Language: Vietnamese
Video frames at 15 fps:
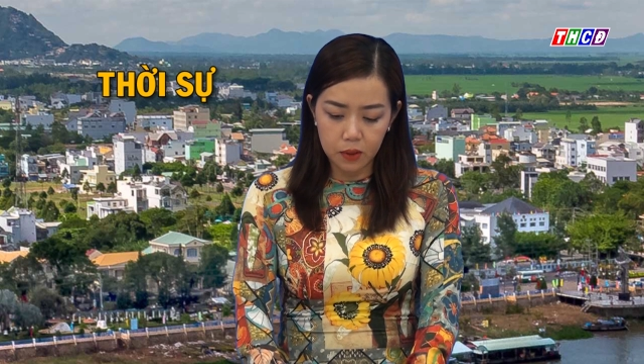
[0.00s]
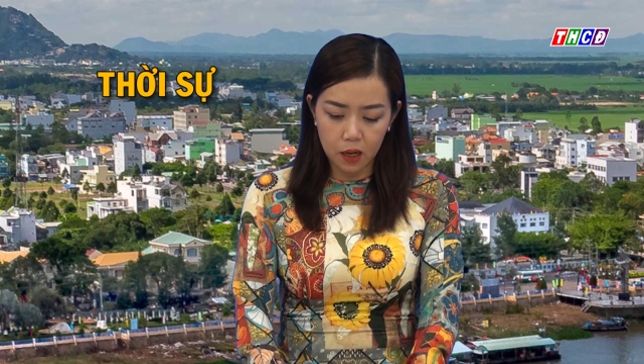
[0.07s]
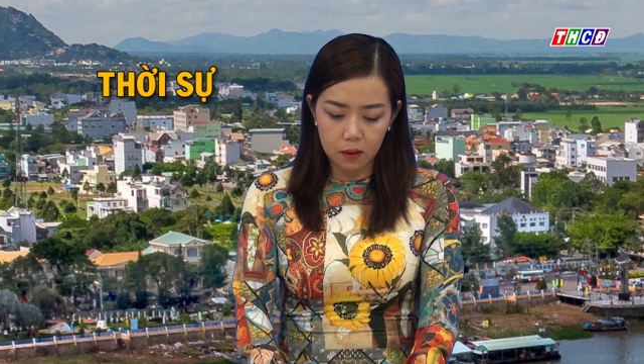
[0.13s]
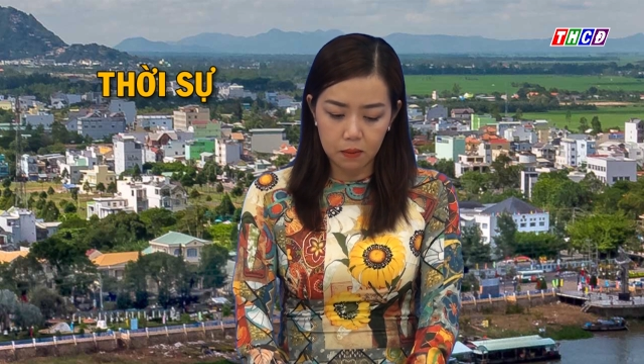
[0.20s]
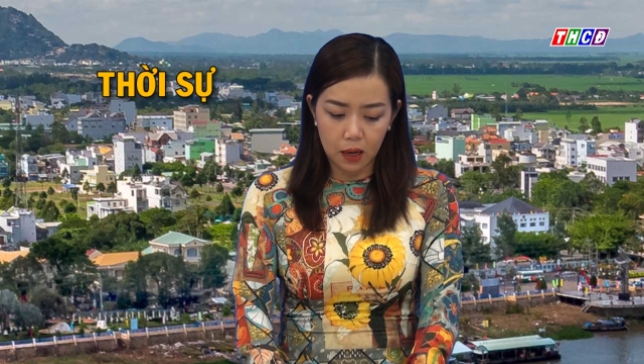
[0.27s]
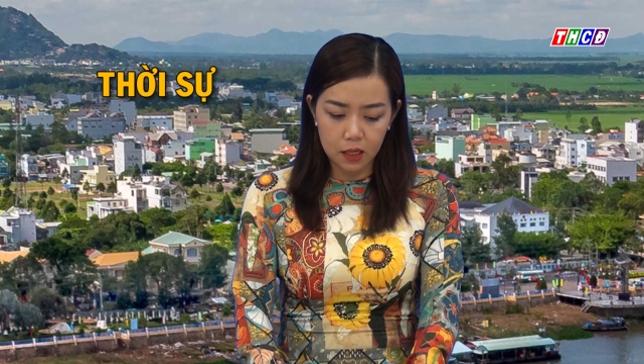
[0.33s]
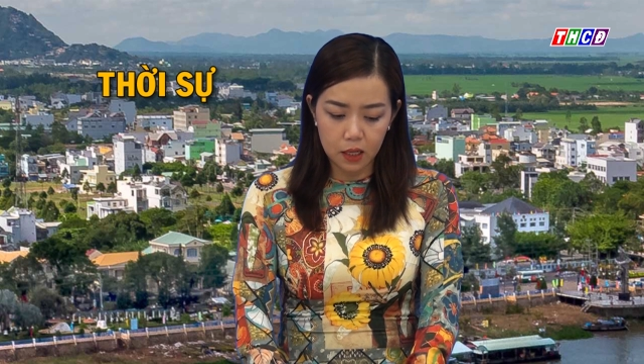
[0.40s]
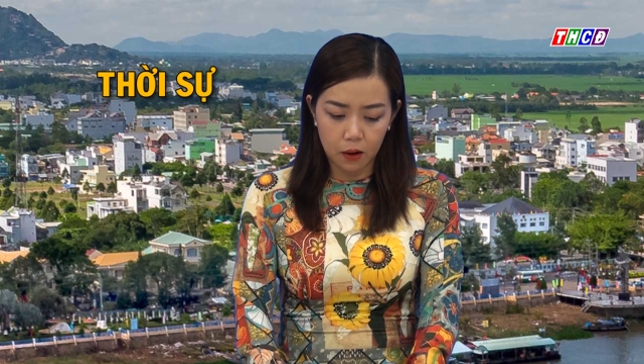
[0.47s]

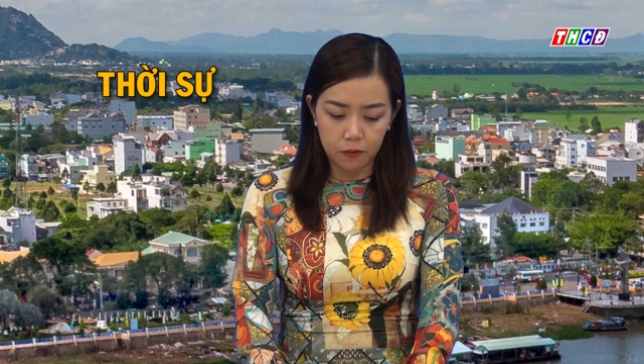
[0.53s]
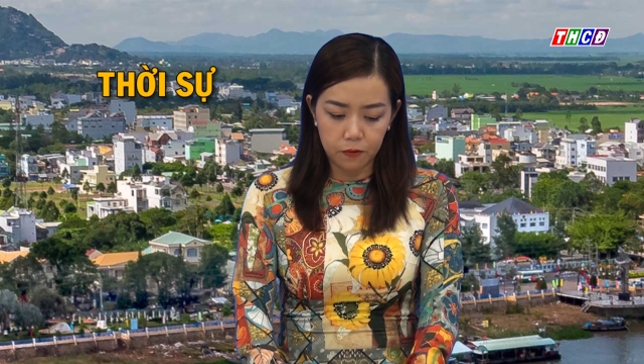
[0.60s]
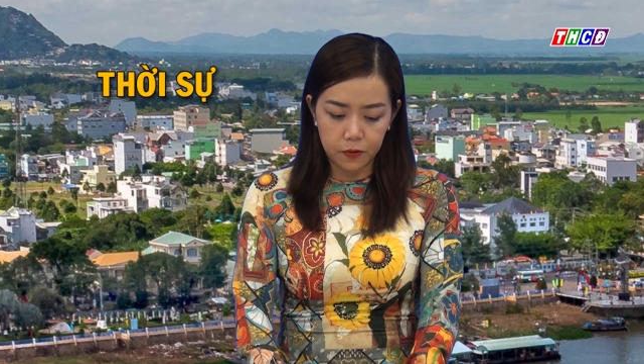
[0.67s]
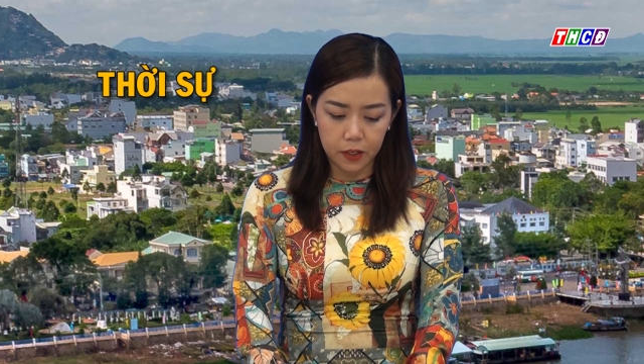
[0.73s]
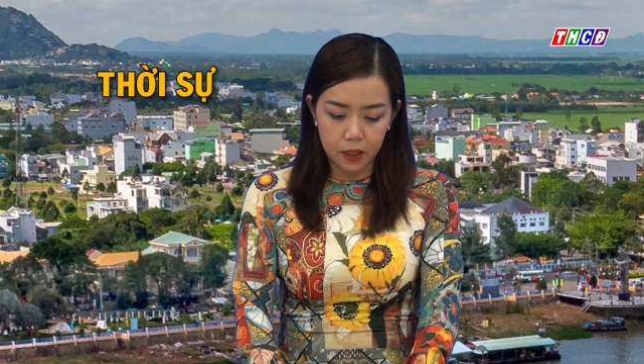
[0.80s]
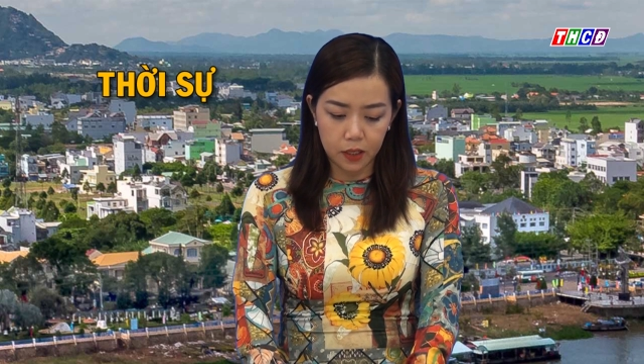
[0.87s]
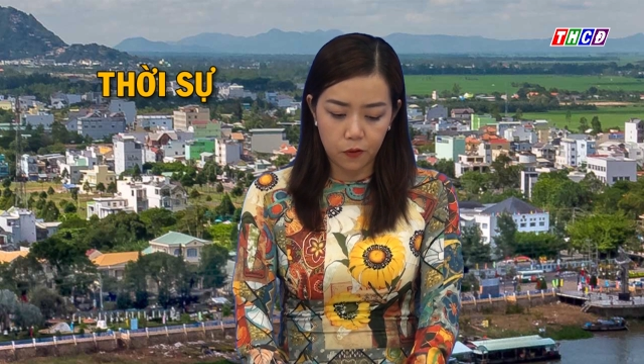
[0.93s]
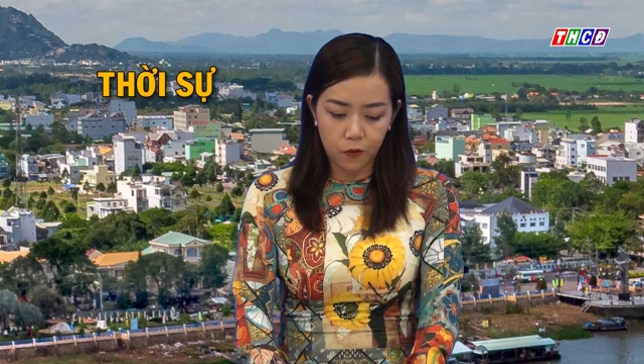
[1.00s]
dân mở rộng
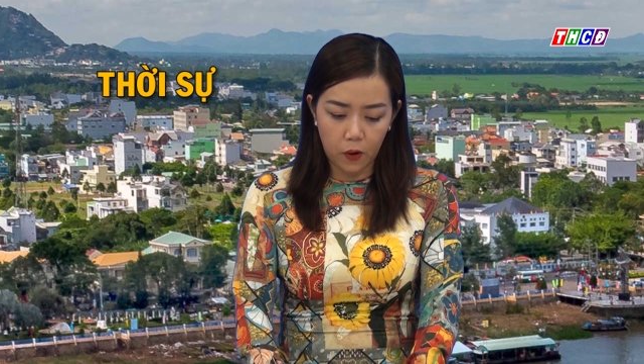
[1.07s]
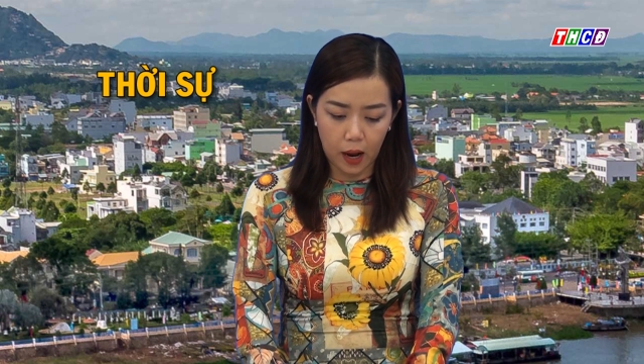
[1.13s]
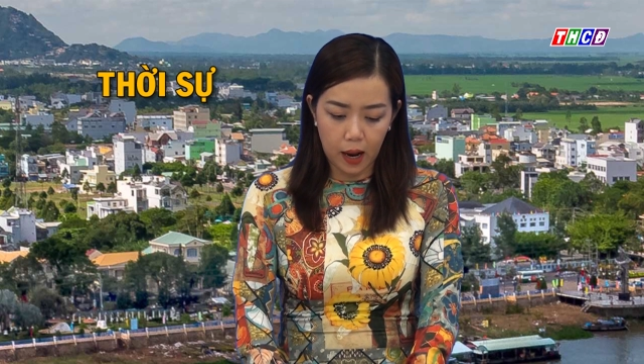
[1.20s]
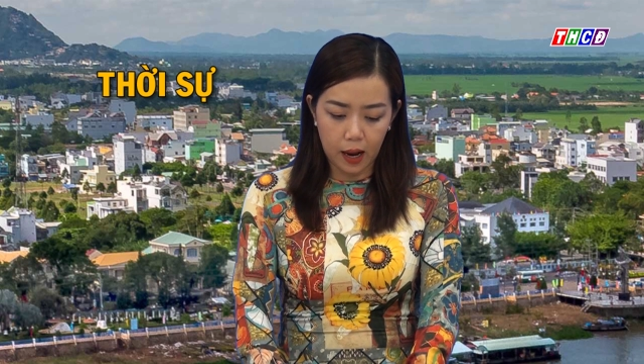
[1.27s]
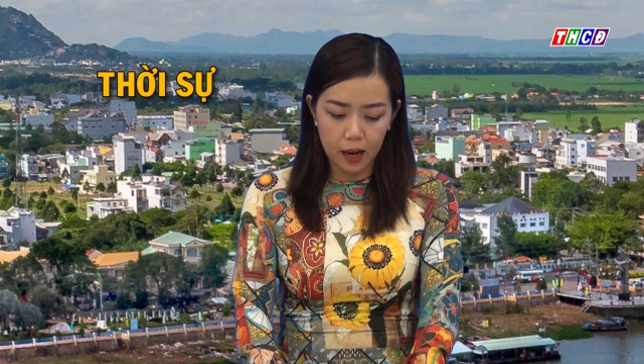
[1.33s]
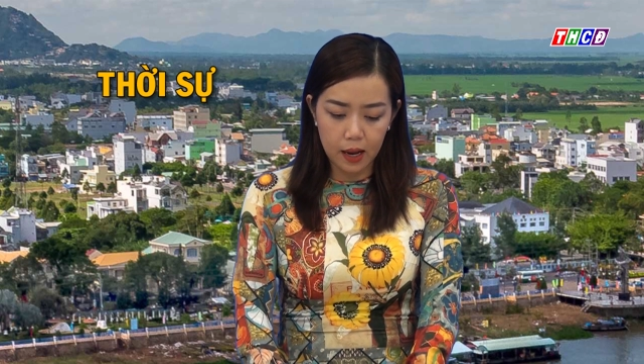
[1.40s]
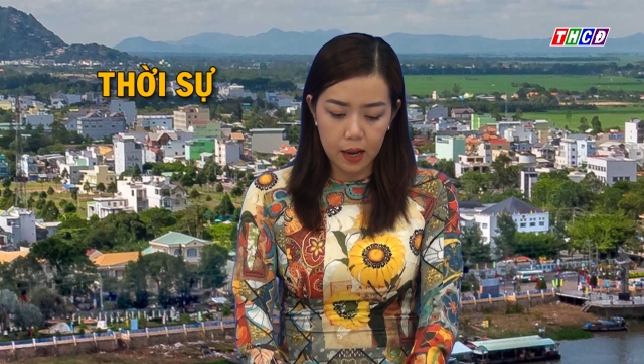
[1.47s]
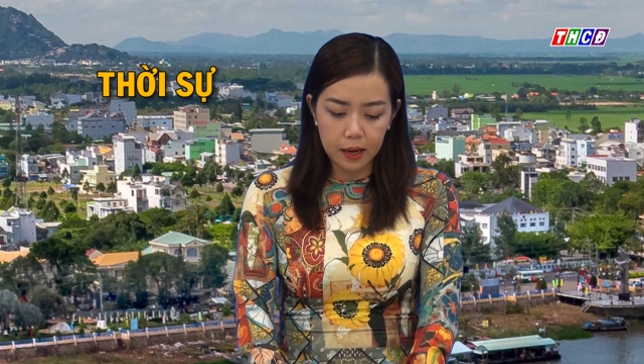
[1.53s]
phường Châu Phú
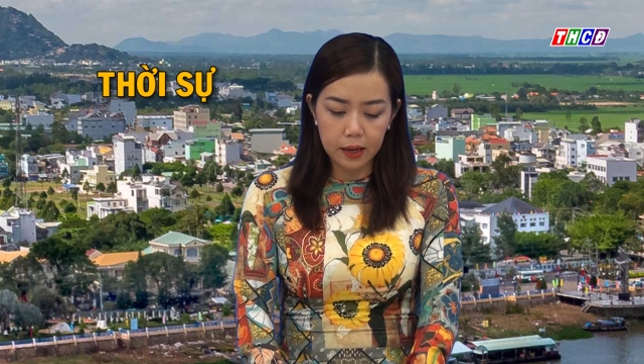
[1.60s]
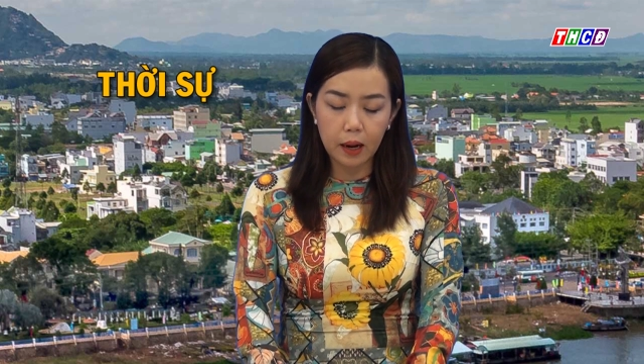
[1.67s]
A